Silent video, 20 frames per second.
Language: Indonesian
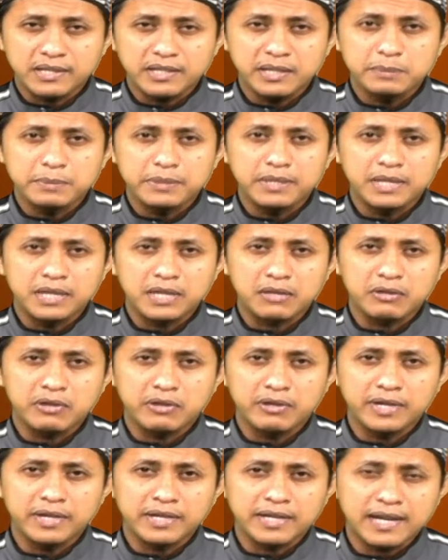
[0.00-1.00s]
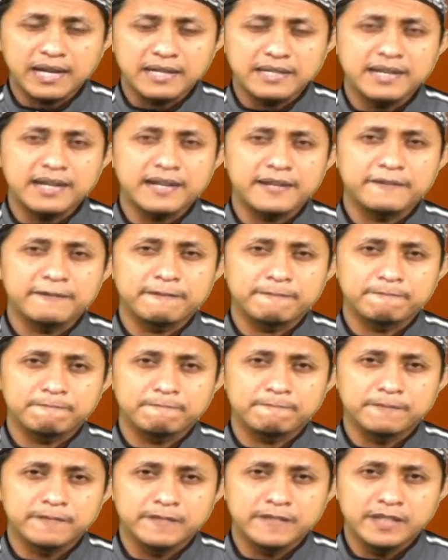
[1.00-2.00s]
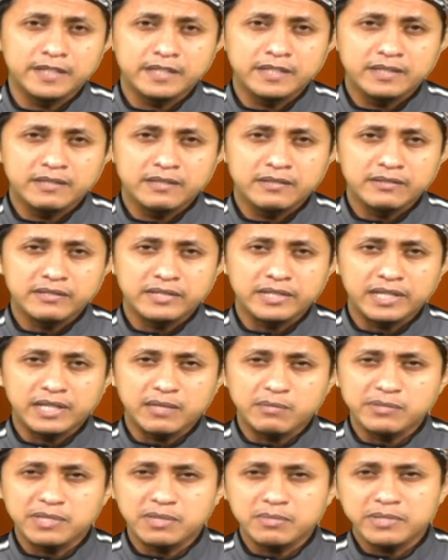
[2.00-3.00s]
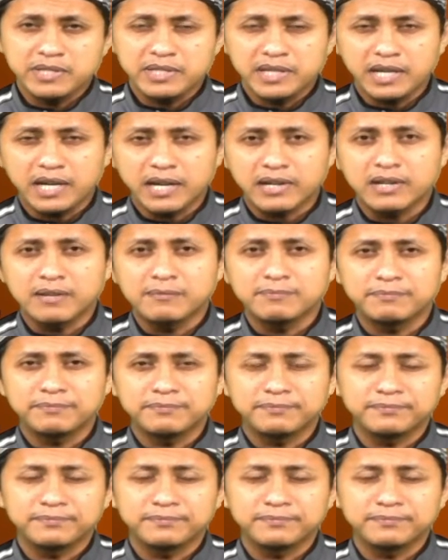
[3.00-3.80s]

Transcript: dipengaruhi oleh keadaan. Sehingga bisa menjadi haram.